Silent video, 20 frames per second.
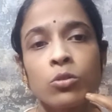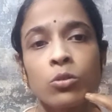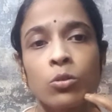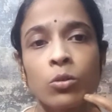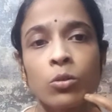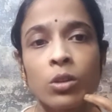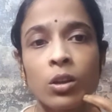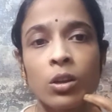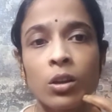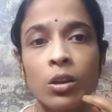
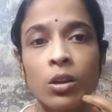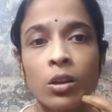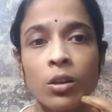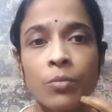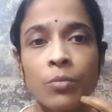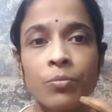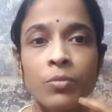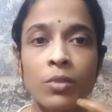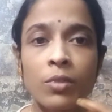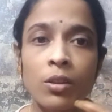ধরে
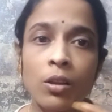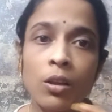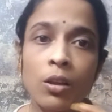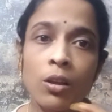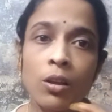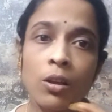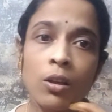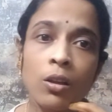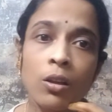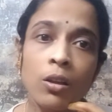
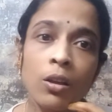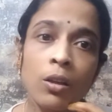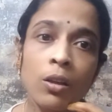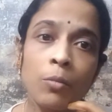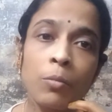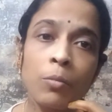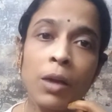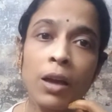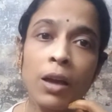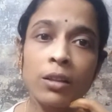
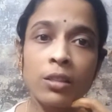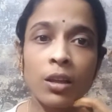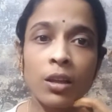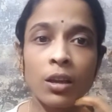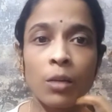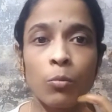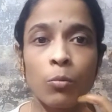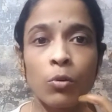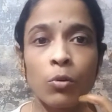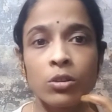ব্যাংক থেকে
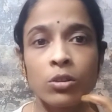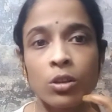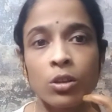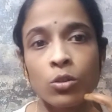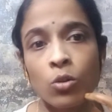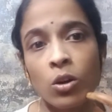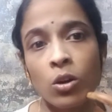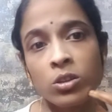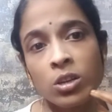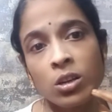বলেছে
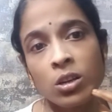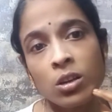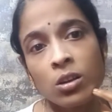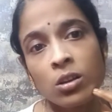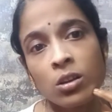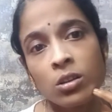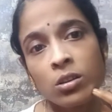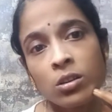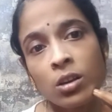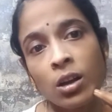দশ হাজার
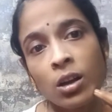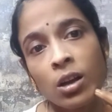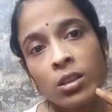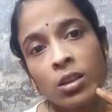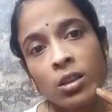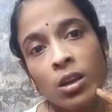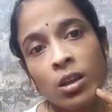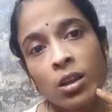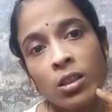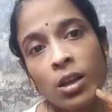টাকা
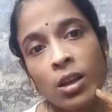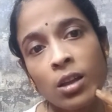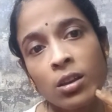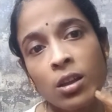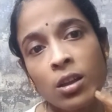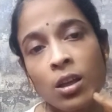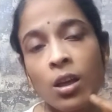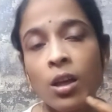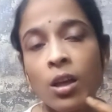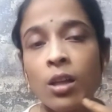দিয়ে দেন
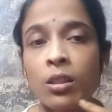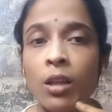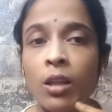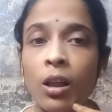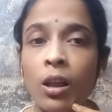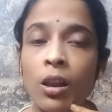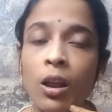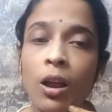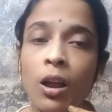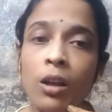
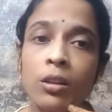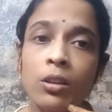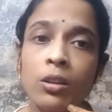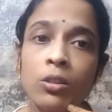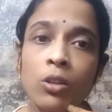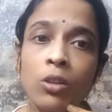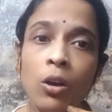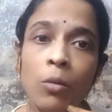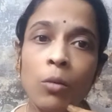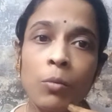তাহলে আর দিতে
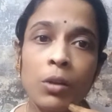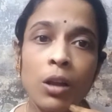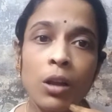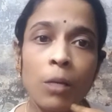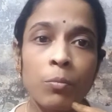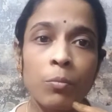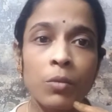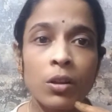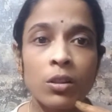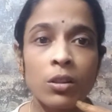হবে না
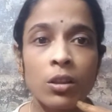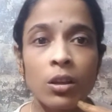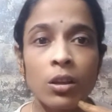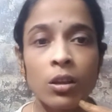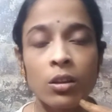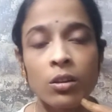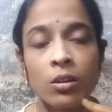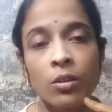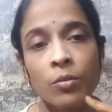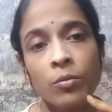আপনাদের
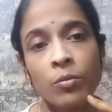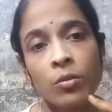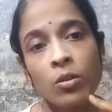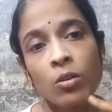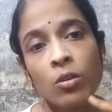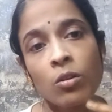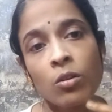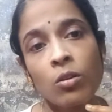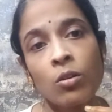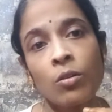
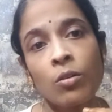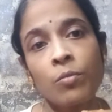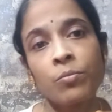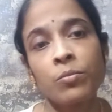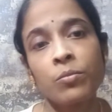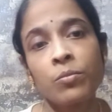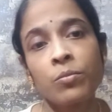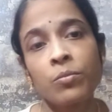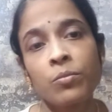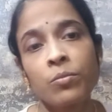
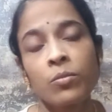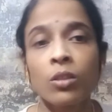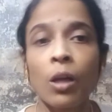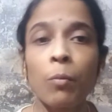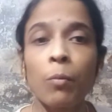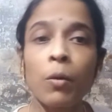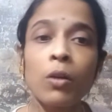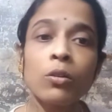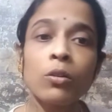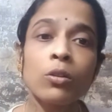
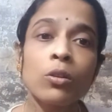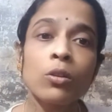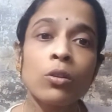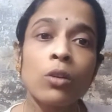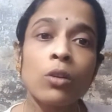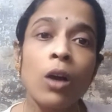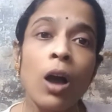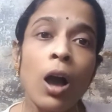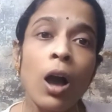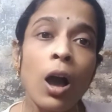তারপর
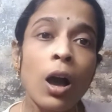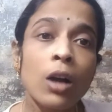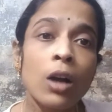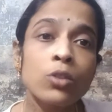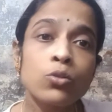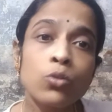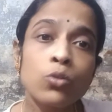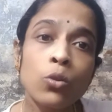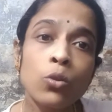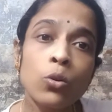হাত
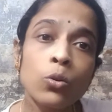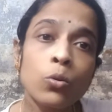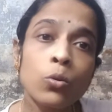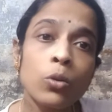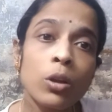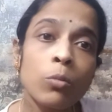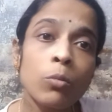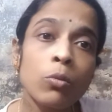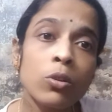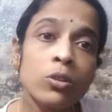জোর করে
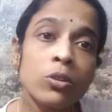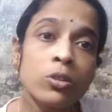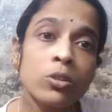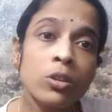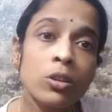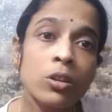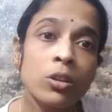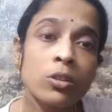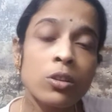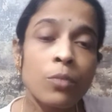
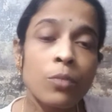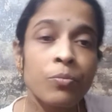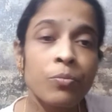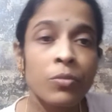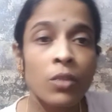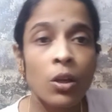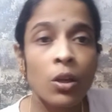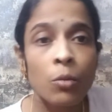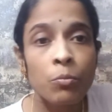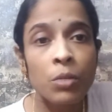বলছিস
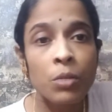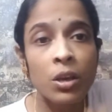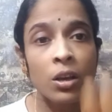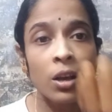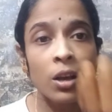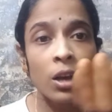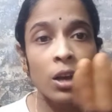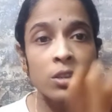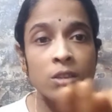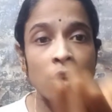
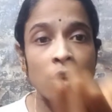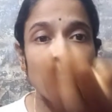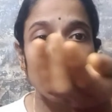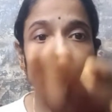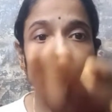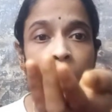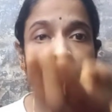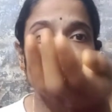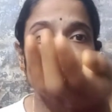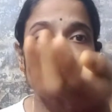ভিক্ষা চেয়ে
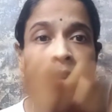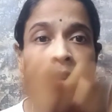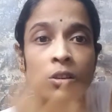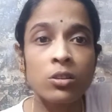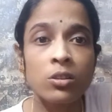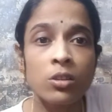বলছিস